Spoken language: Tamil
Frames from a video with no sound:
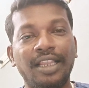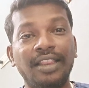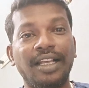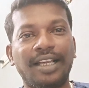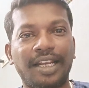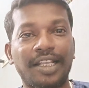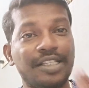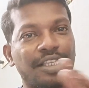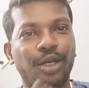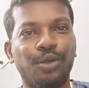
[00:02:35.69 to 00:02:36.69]
எந்த
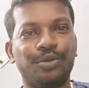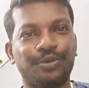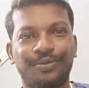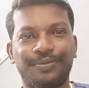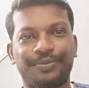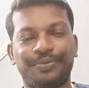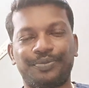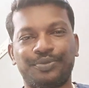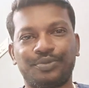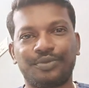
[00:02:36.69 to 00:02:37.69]
கிரையும் செல்லும்
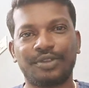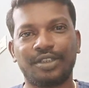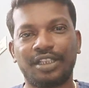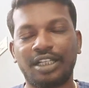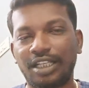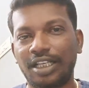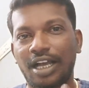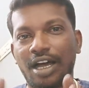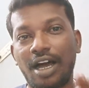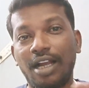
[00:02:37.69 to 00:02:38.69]
இதை
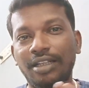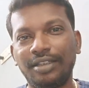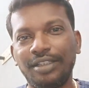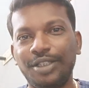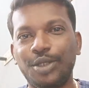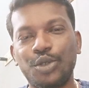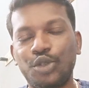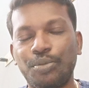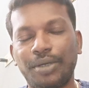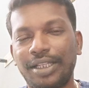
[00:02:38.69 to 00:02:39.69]
நீங்கள் ஆழ்ந்து
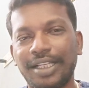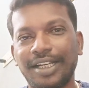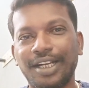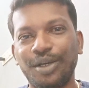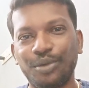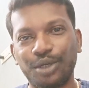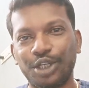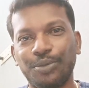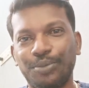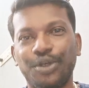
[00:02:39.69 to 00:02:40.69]
யோசித்து பார்த்தீங்கன்னா
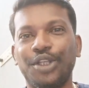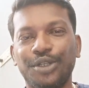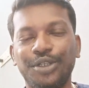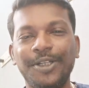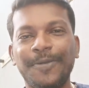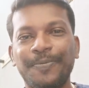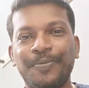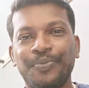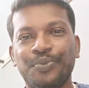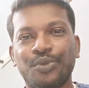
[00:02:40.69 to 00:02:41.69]
உங்களுக்கு புரியும்
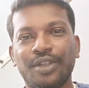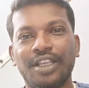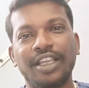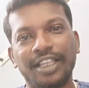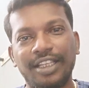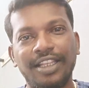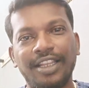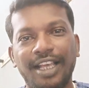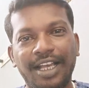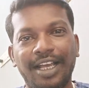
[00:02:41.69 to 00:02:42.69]

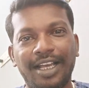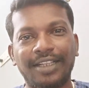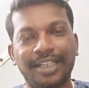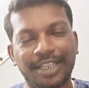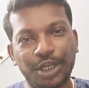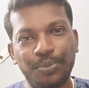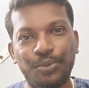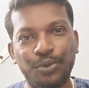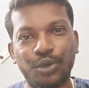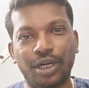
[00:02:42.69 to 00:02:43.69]
இதுதான் அந்த
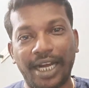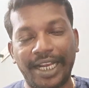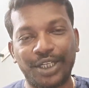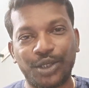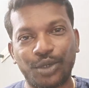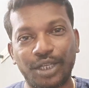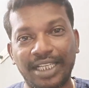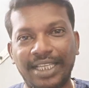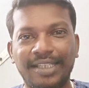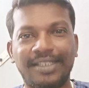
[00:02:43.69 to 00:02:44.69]
திருப்பூர் கிளைண்ட்டோட
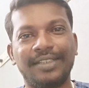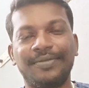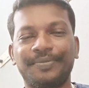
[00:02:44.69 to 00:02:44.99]
கேஸு